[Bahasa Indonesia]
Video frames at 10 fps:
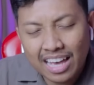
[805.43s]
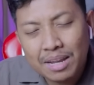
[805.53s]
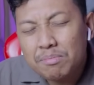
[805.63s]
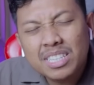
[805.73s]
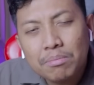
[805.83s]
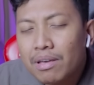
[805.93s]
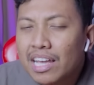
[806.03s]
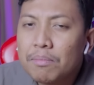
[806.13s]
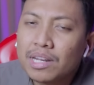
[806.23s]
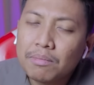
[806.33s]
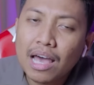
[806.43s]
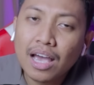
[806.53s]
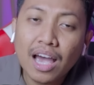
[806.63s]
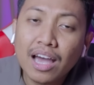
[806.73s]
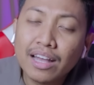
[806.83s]
kan bisa pakai kamera
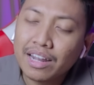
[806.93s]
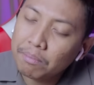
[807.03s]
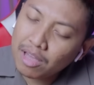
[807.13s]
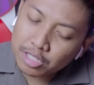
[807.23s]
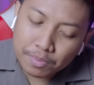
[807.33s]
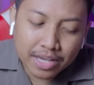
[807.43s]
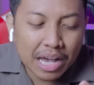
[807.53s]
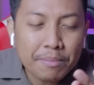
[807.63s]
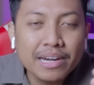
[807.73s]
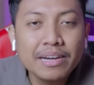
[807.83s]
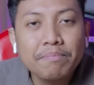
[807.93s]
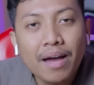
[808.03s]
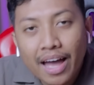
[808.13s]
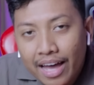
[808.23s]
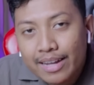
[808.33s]
belakang kenapa harus pakai kamera
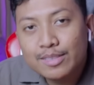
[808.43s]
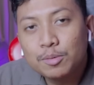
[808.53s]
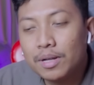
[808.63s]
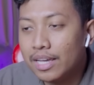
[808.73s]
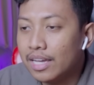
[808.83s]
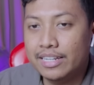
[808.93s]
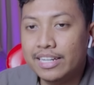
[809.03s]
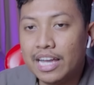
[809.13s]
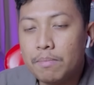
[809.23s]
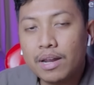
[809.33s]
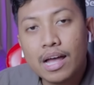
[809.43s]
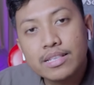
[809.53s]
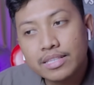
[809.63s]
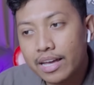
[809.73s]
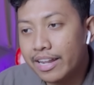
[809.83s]
depan coba deh
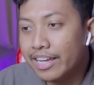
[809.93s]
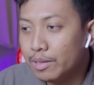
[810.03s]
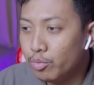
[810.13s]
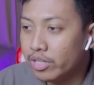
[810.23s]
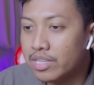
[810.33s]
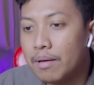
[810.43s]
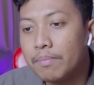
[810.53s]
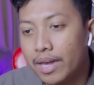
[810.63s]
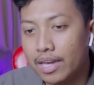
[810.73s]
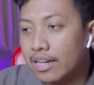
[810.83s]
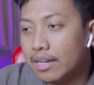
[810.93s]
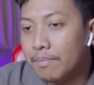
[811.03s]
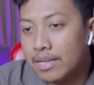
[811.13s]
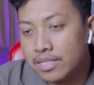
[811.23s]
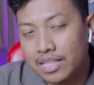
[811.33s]
dikabarkan sekarang ibunya sampai uh, ke
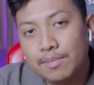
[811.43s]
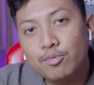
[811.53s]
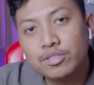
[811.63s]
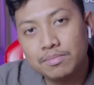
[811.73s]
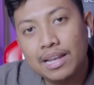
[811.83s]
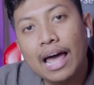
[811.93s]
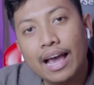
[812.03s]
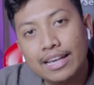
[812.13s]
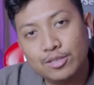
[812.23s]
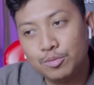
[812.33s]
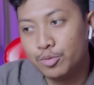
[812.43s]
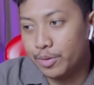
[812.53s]
masjid kampung sebelah guys room